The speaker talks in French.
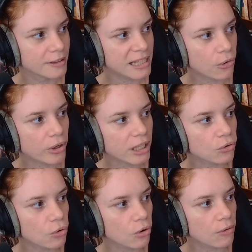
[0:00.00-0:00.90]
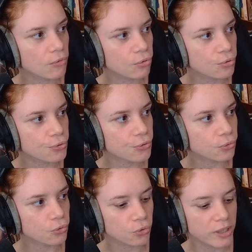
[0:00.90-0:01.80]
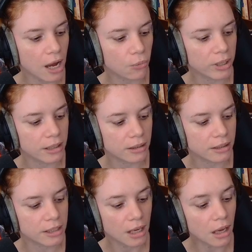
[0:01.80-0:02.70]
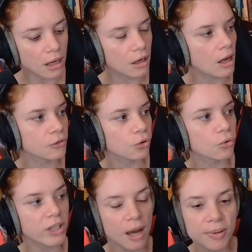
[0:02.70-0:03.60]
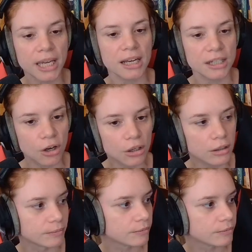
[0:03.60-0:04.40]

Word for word: Théorie de l'évolution de Darwin, qui est un truc qu'on a appris à l'école.